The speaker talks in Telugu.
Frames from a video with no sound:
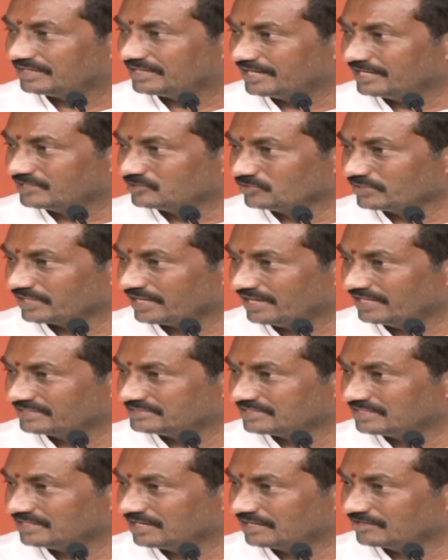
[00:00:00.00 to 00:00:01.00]
లేదు ఏ
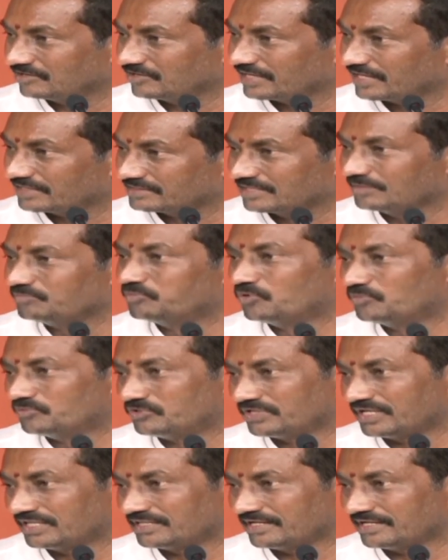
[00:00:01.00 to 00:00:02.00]
జిల్లాలో ఎంత భూమి
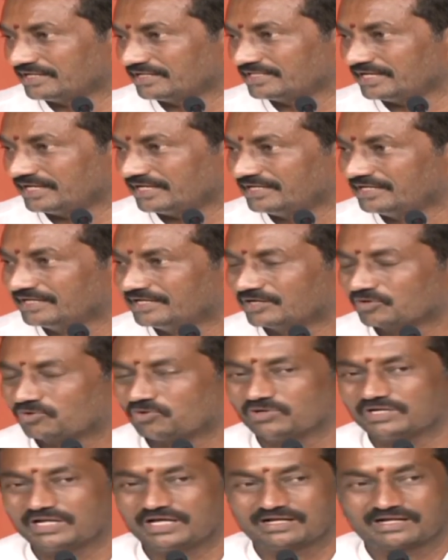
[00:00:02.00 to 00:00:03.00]
ఉన్నది అనేది
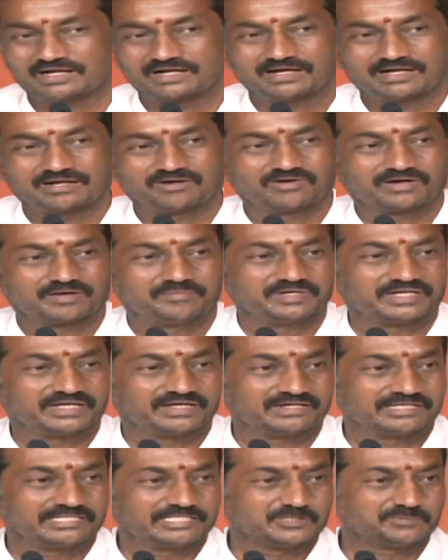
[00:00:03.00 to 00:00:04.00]
కోనేరు రంగారావు కమిటీ
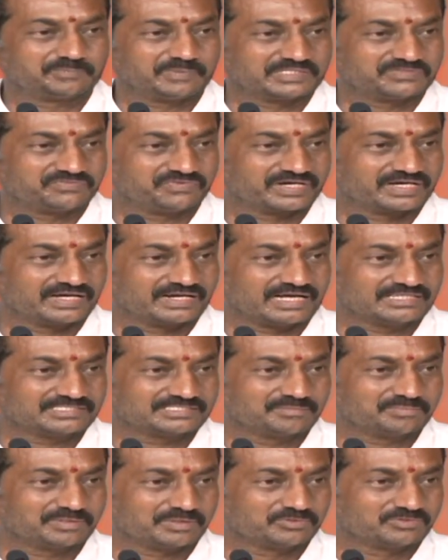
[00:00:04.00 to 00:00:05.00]
అనేది స్పెసిఫిక్గా
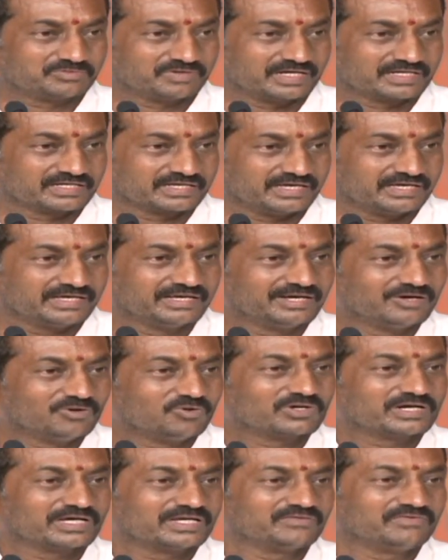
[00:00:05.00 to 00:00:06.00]
రాష్ట్ర ప్రభుత్వానికి
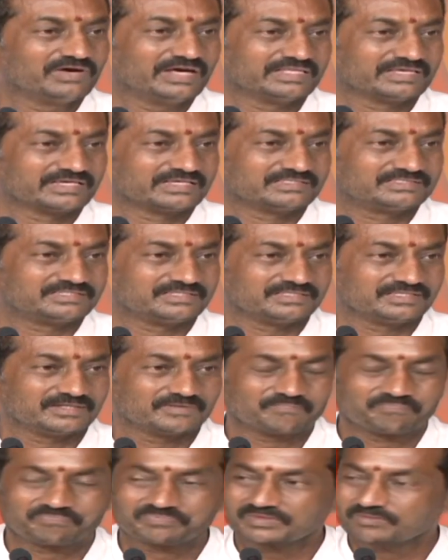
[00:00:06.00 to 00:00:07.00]
ఒక నివేదిక ఇచ్చింది
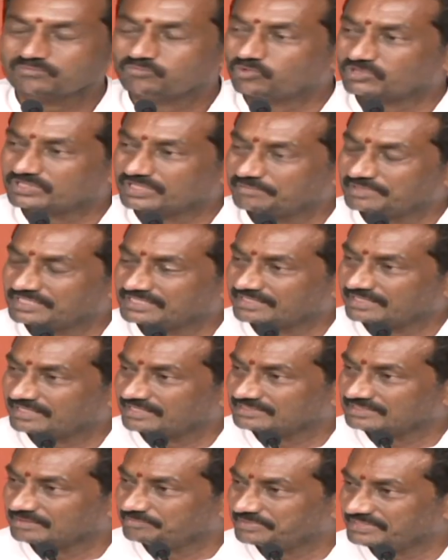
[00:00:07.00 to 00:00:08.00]
ముఖ్యమంత్రి
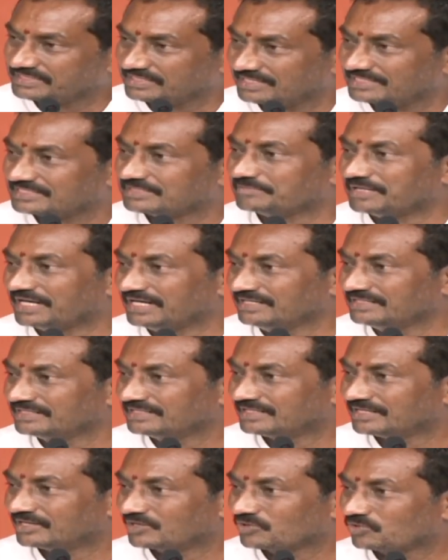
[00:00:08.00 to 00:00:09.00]
గారు చెప్పింది నిజమా
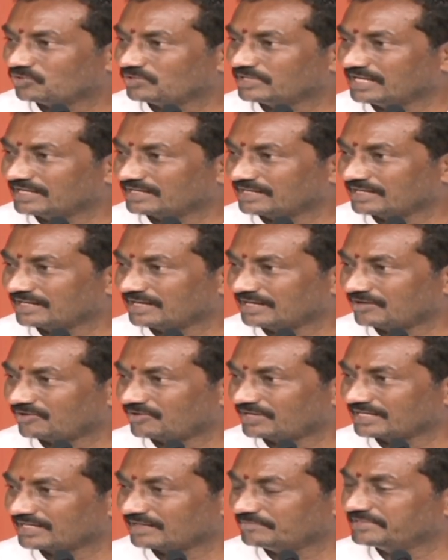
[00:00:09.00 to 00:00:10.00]
కోనేరు
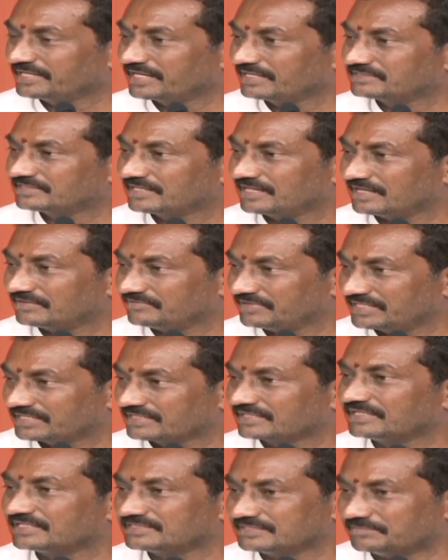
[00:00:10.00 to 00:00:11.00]
రంగారావు గారి కమిటీ ఇచ్చిన
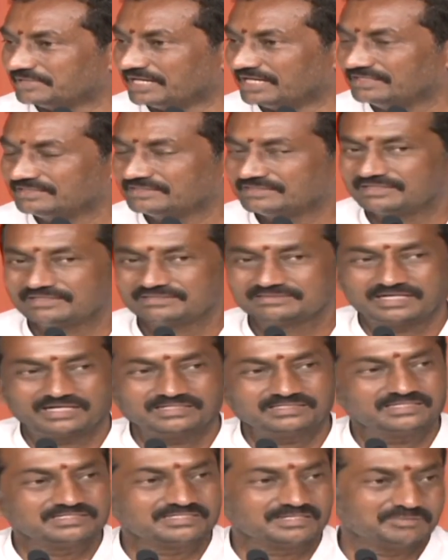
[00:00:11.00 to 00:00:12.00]
నివేదిక నిజమా
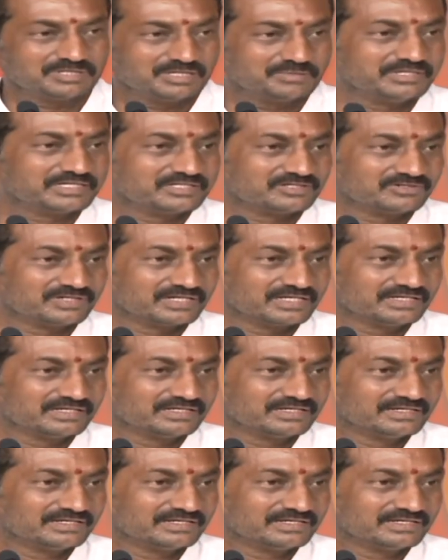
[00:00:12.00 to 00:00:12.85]
శాసనసభలో పెట్టుండ్రి